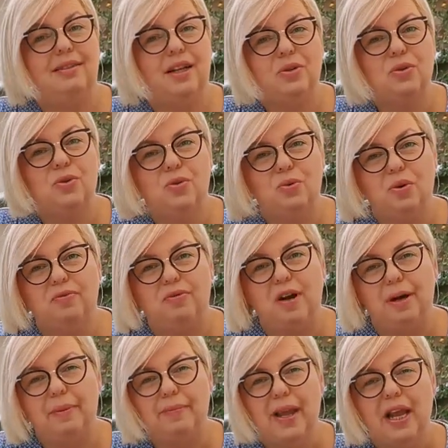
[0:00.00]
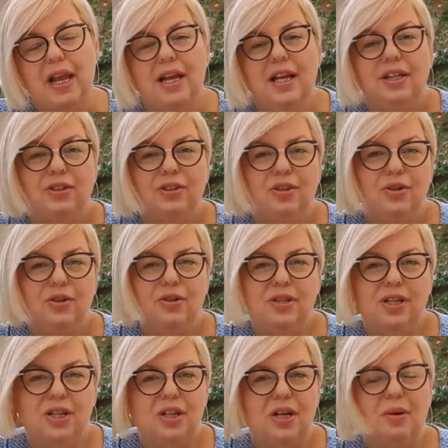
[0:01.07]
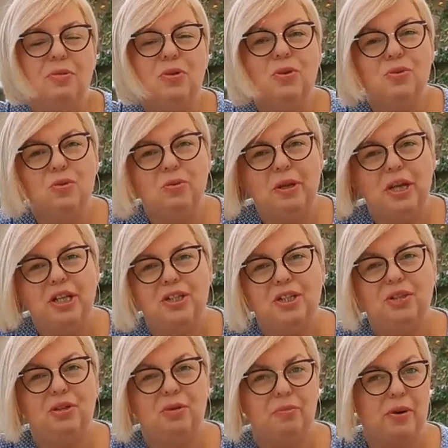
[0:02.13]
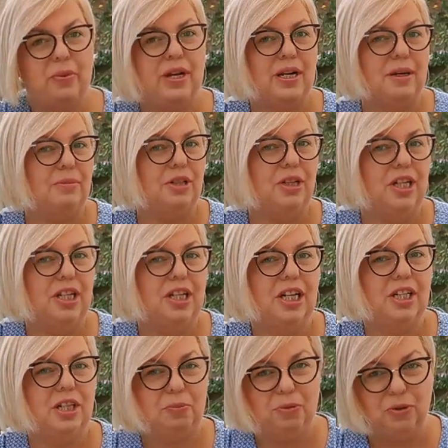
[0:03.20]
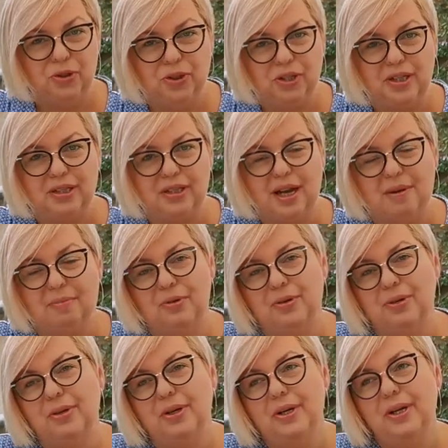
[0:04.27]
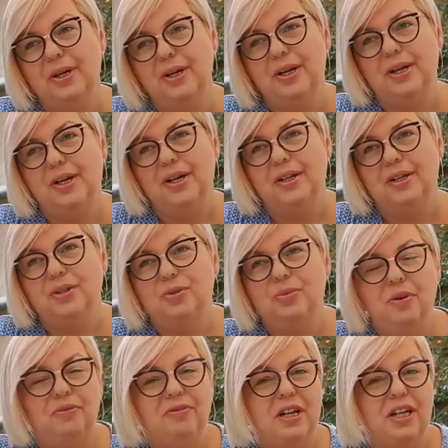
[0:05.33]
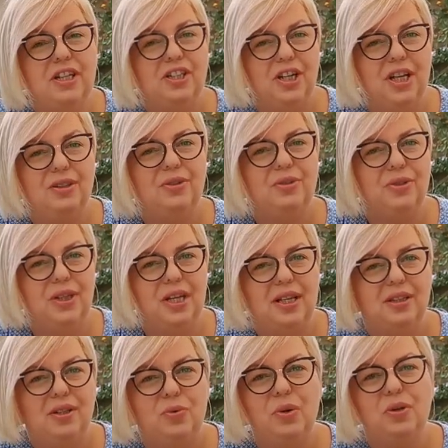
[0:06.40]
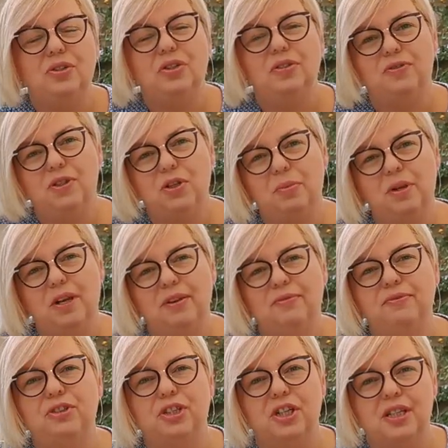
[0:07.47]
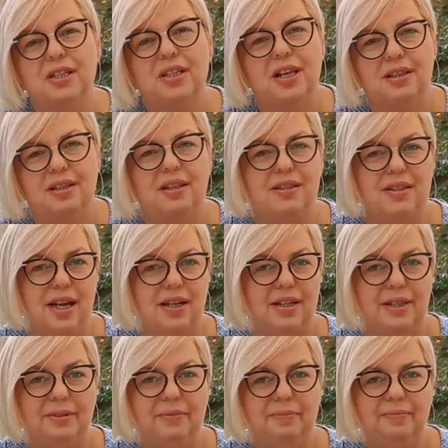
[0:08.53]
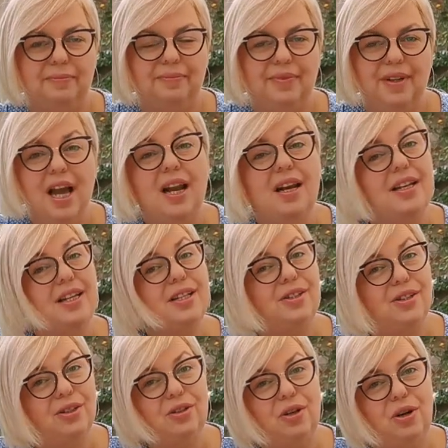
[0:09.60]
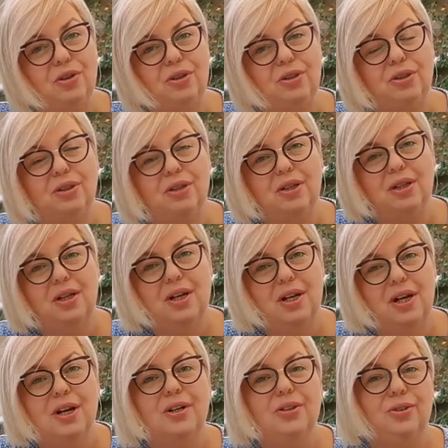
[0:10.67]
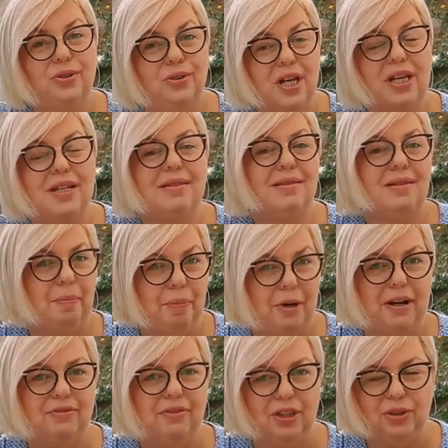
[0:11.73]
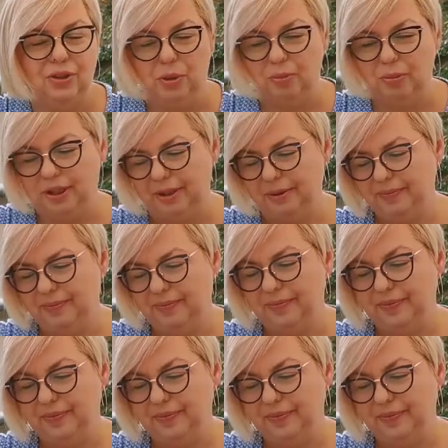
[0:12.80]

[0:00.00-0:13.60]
tego słowa, to zaczynam rozumieć, co miała na myśli nasza polonistka, bo człowiek rzadko kiedy łączy w sobie wszystkie te cechy, ale jest ktoś, kto jest naprawdę dobry.